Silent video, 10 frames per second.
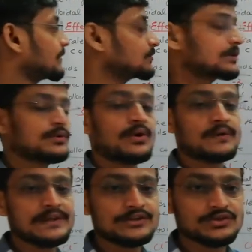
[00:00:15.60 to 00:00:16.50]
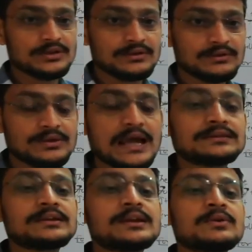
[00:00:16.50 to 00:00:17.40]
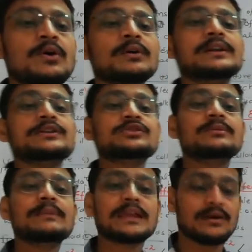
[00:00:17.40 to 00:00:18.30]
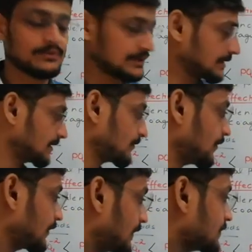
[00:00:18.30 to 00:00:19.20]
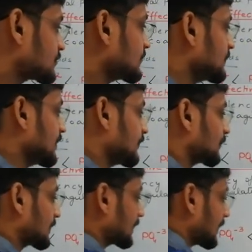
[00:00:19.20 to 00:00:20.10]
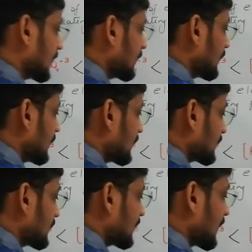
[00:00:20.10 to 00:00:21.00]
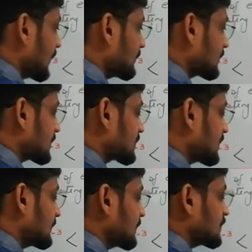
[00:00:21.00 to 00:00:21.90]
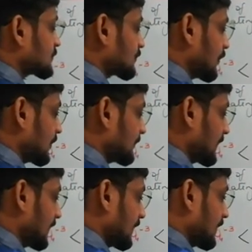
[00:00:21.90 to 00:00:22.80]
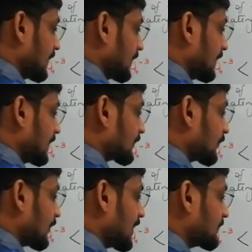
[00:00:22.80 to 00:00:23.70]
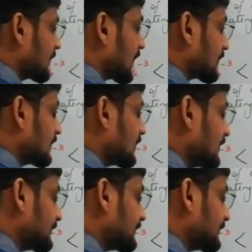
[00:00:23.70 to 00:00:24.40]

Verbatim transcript: about the coagulation to yaad kariye coagulation mein kya hota tha coagulation mein ye hota tha ki hum kisi bhi सॉल mein electrolyte milate the